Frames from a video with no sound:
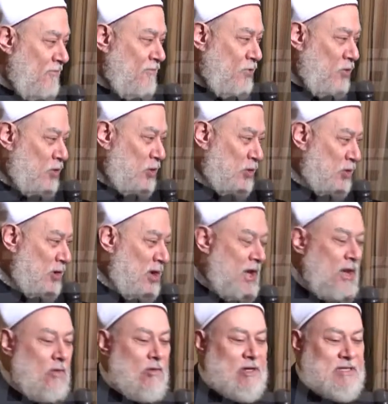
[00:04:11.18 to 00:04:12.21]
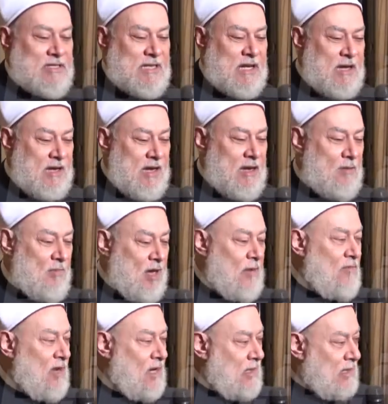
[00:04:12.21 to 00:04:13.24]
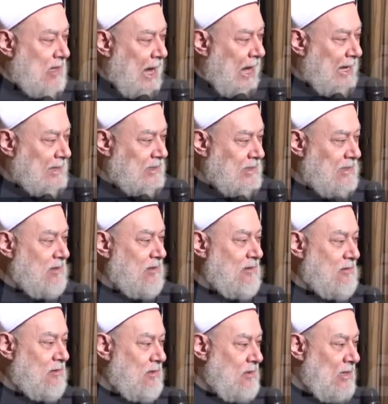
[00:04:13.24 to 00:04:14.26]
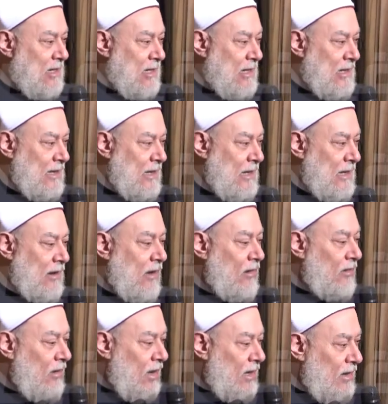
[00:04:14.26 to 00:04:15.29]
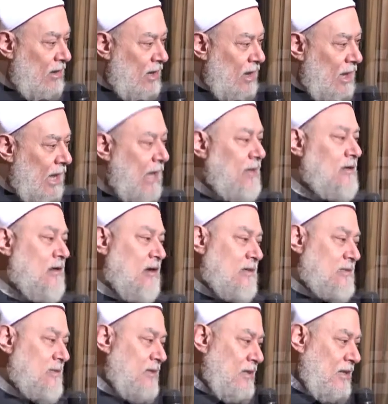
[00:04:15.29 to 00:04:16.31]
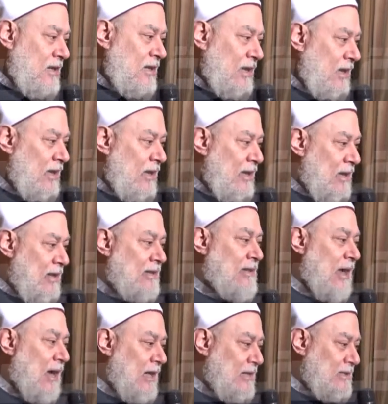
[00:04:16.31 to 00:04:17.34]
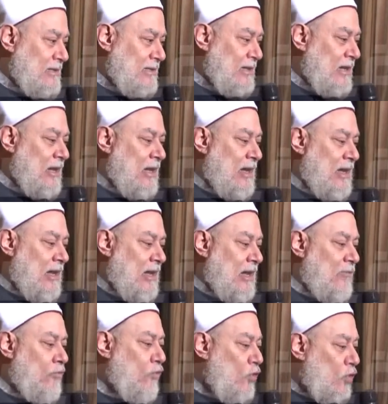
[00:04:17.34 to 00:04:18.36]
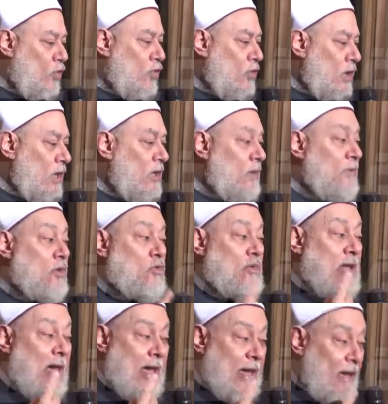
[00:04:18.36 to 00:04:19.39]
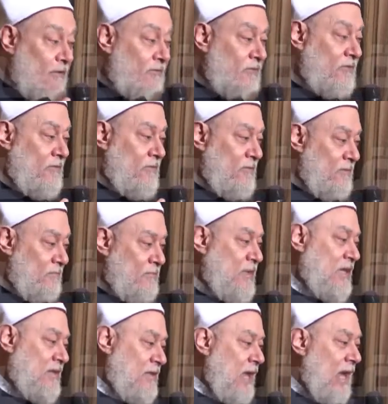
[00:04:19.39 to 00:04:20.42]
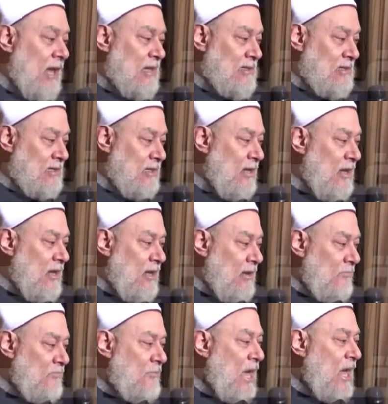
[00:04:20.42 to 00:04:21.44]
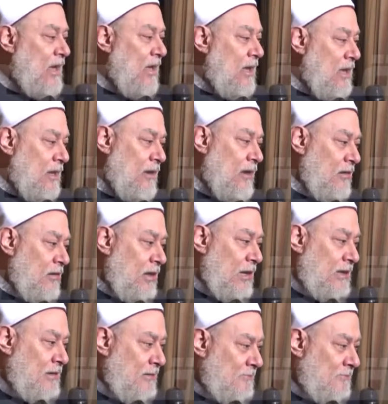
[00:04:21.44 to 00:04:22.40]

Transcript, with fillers: فوقه ولذلك انا بقبل التحدي الاقل حتى اصل الى التحدي اللي فوقه اللي بيكون اخف من التحدي مع الاقل